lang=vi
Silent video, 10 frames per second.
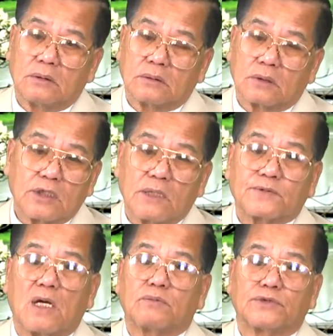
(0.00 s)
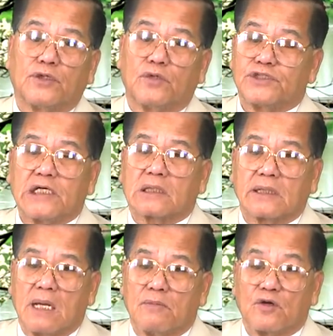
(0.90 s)
nó hiếp xong rồi nó giết
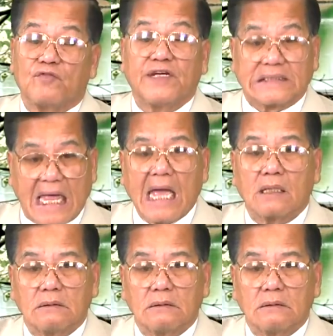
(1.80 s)
để mà nó phi tang